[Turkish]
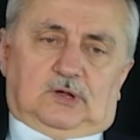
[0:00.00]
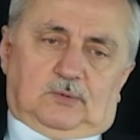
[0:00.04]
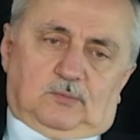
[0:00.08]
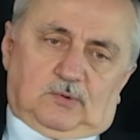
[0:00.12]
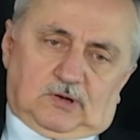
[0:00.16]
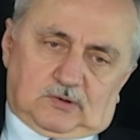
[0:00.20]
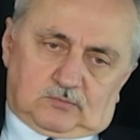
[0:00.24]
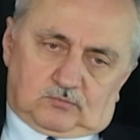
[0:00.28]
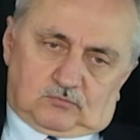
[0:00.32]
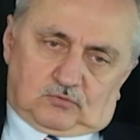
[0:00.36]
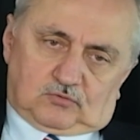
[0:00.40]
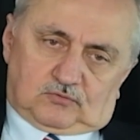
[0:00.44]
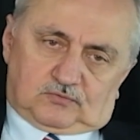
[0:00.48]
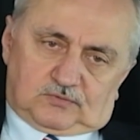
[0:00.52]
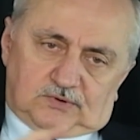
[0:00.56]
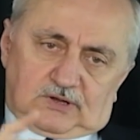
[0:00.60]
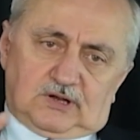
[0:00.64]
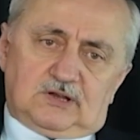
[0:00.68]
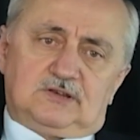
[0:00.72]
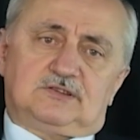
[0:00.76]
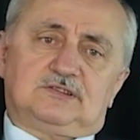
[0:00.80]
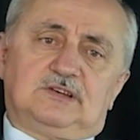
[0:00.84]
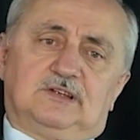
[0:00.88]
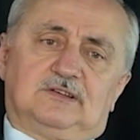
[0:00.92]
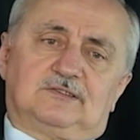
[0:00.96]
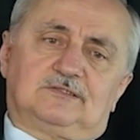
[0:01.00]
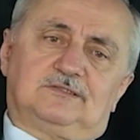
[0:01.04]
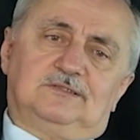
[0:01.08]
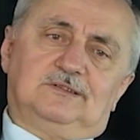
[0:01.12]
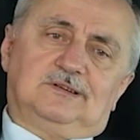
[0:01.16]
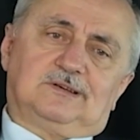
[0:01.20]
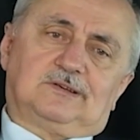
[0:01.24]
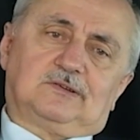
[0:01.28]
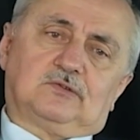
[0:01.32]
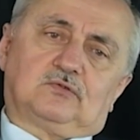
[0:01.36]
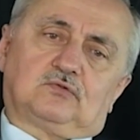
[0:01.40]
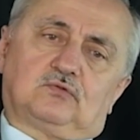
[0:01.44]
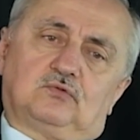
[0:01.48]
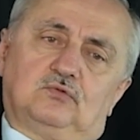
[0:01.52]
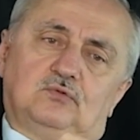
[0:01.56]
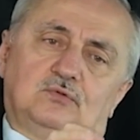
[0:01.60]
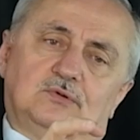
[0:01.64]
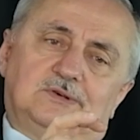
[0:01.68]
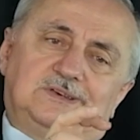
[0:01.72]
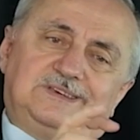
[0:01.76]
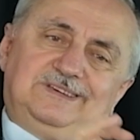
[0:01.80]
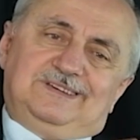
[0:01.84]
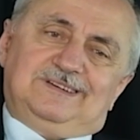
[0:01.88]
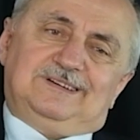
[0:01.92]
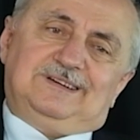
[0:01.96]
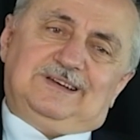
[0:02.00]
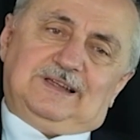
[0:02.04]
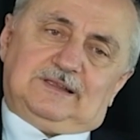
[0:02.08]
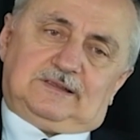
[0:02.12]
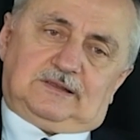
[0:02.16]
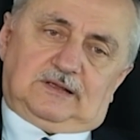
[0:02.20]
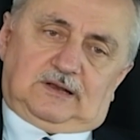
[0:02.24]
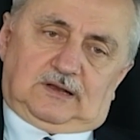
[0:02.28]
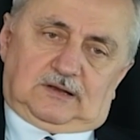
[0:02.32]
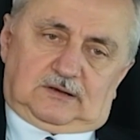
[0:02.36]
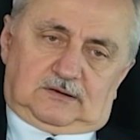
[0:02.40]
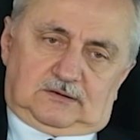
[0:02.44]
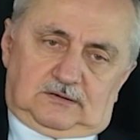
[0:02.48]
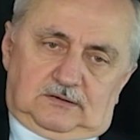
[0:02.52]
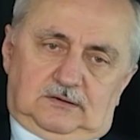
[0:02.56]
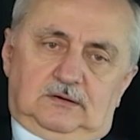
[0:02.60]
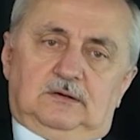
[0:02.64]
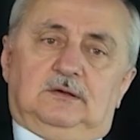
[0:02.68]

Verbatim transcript: Ama atmosfer içerisindeki suyu kirleterek,